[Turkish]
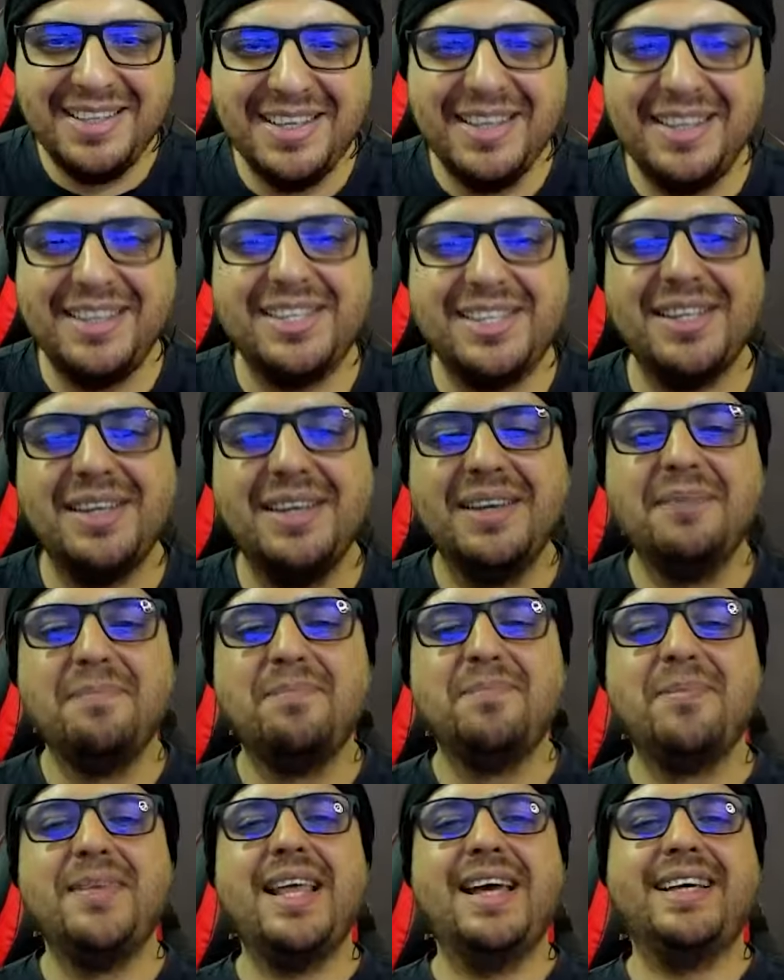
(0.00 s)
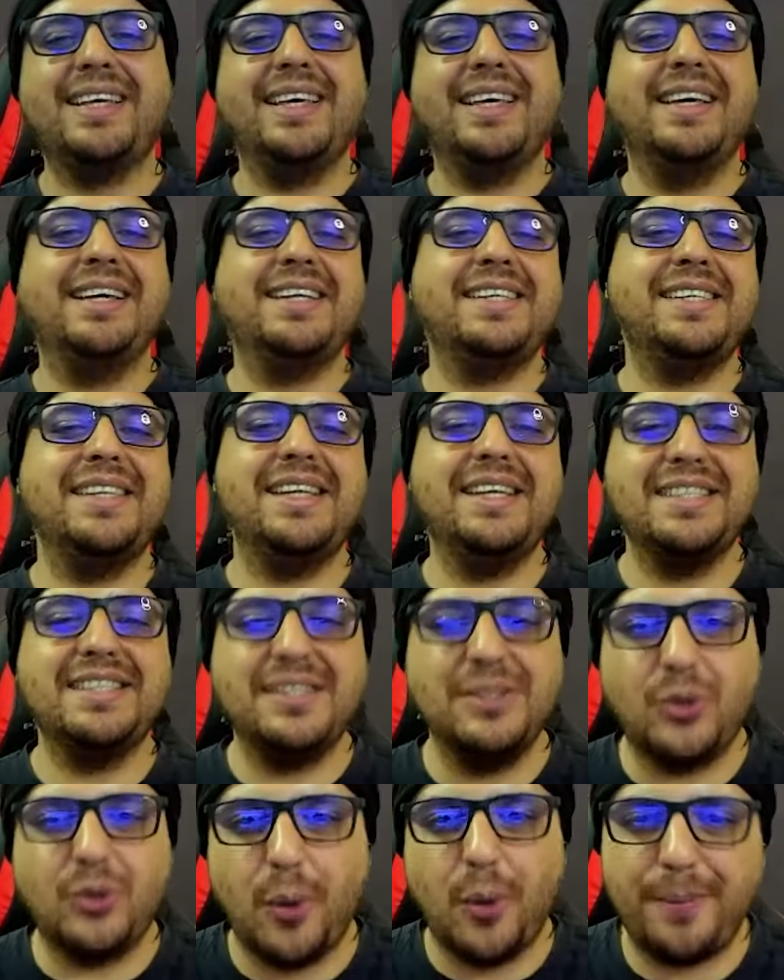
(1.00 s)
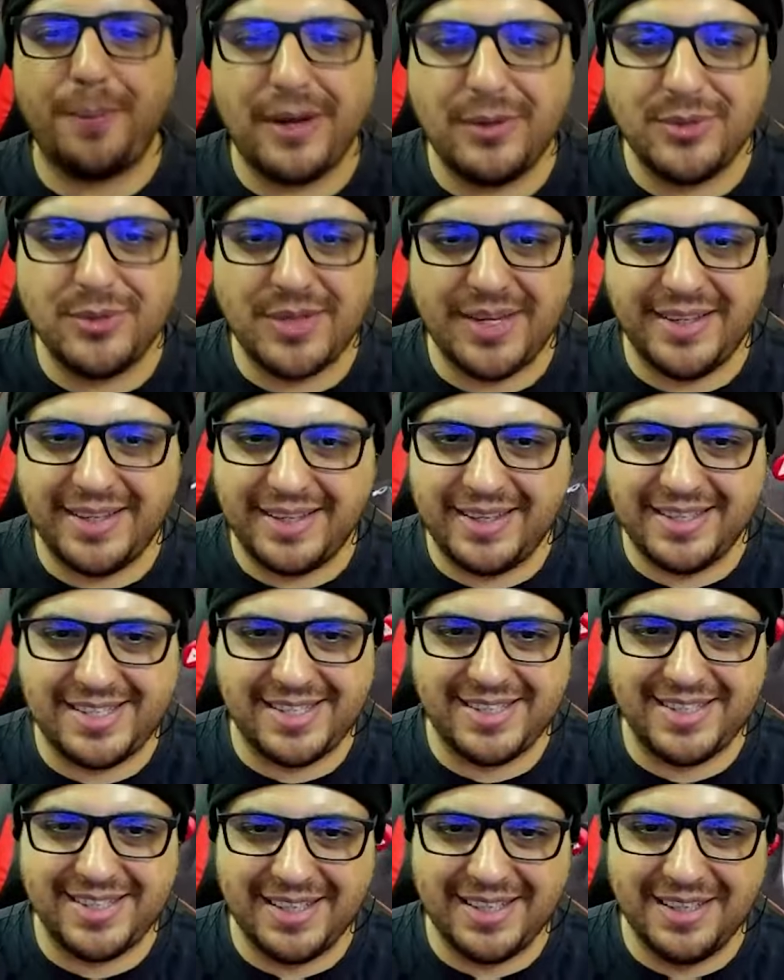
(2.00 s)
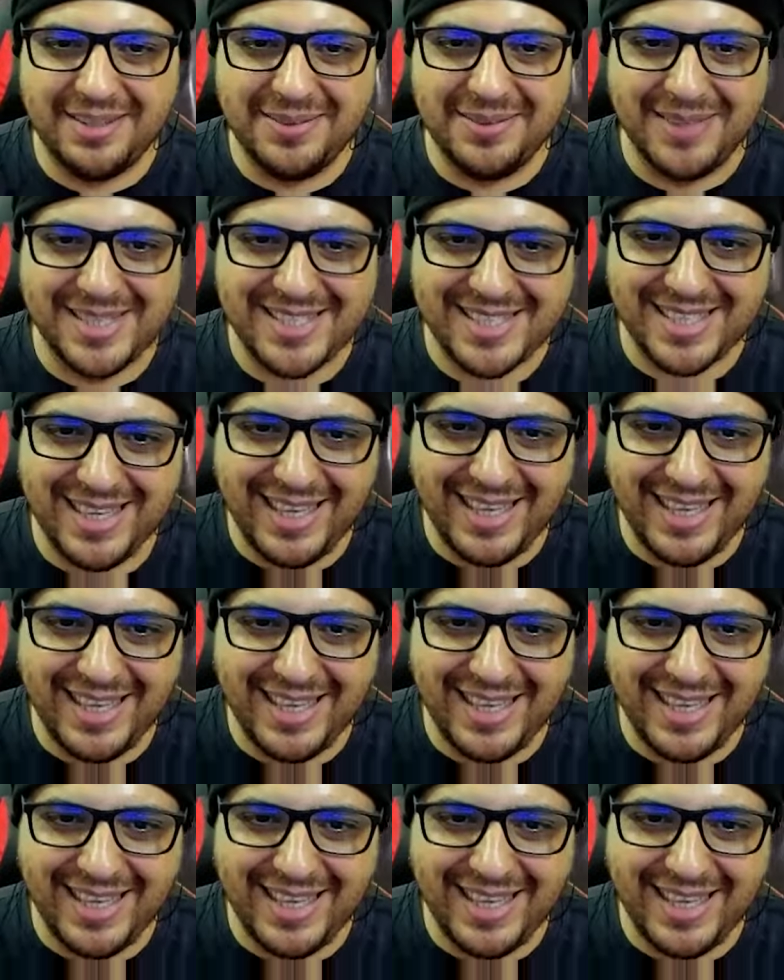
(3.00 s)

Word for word: Yarışı... Bir dakika yarışın yarısını toprağın üzerine geçirdik inanılmaz.